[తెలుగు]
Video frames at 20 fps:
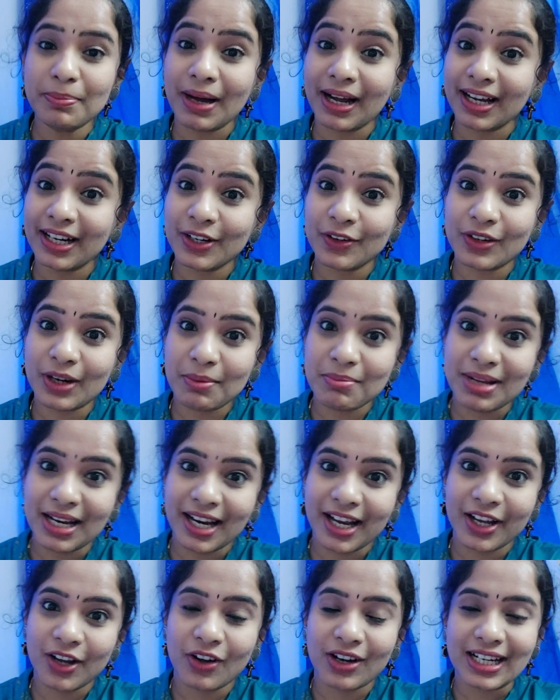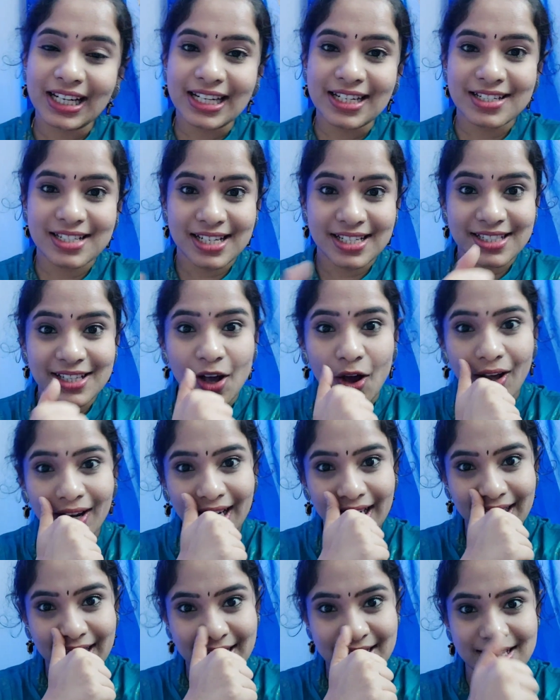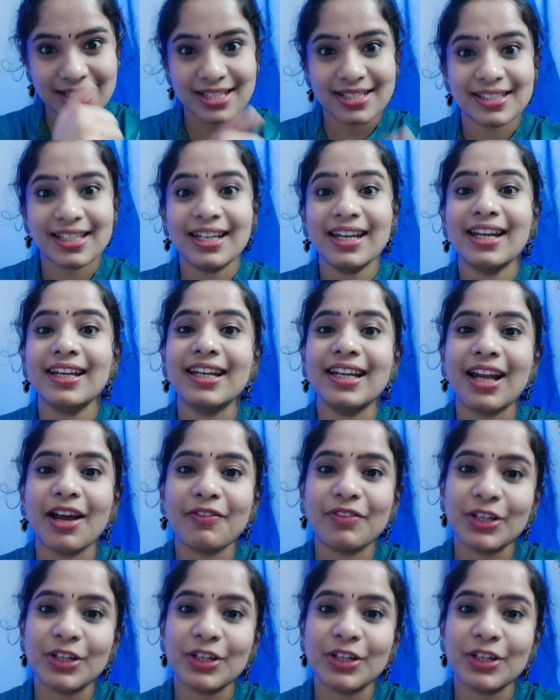పక్కనే ఉన్న బెల్ ఐకాన్ని హిట్ చేసి ఆల్ అని క్లిక్ చేస్తే నేను ఇలా